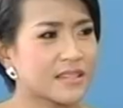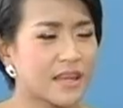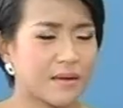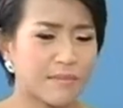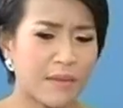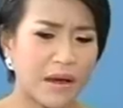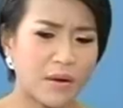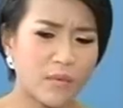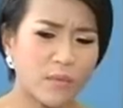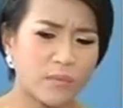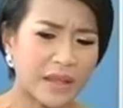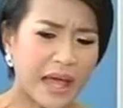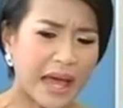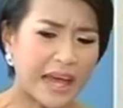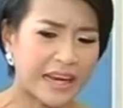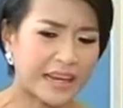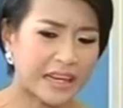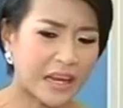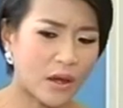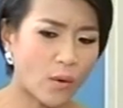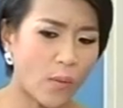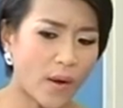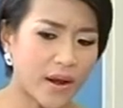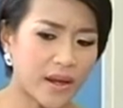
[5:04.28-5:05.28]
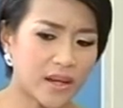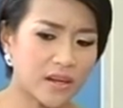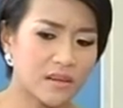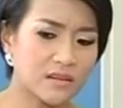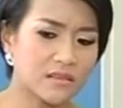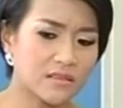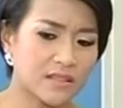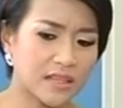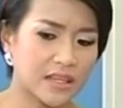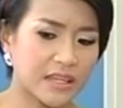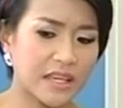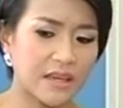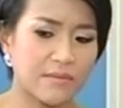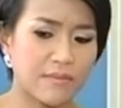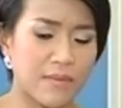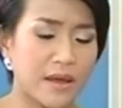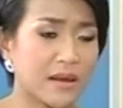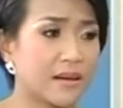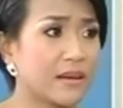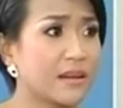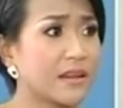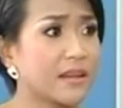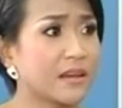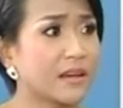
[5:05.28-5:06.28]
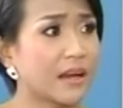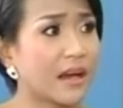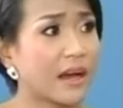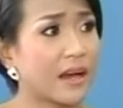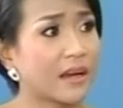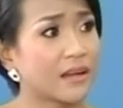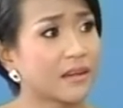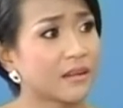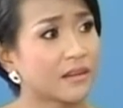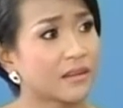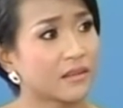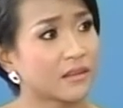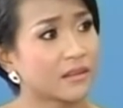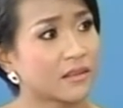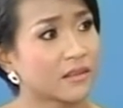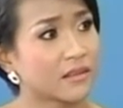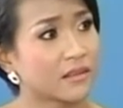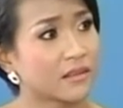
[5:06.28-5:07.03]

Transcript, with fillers: สามารถทานได้วันหนึ่งสักกี่เม็ดดีคะก็